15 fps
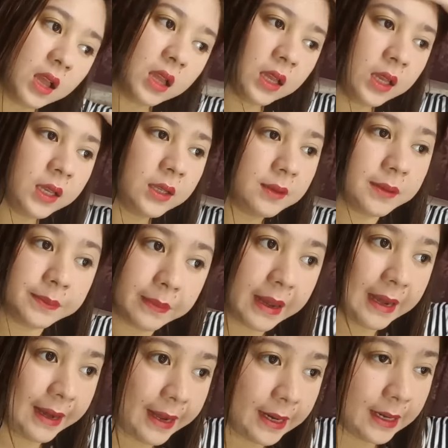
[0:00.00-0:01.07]
Ay,
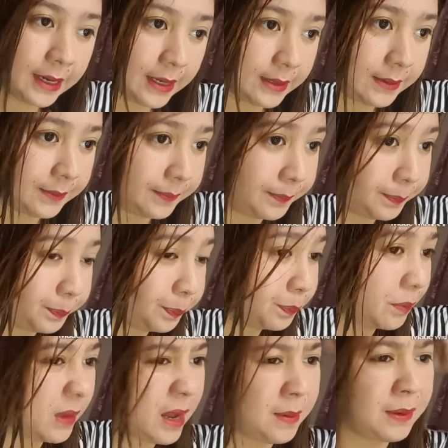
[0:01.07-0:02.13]
wala na.
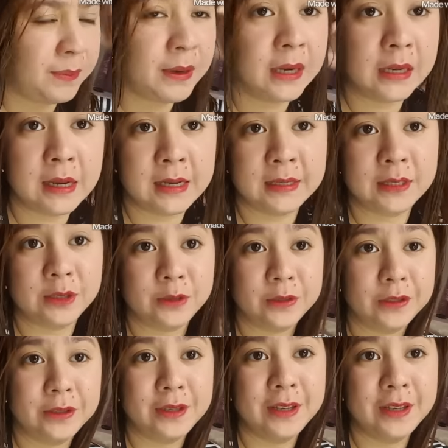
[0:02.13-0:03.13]
Dami pang gastos.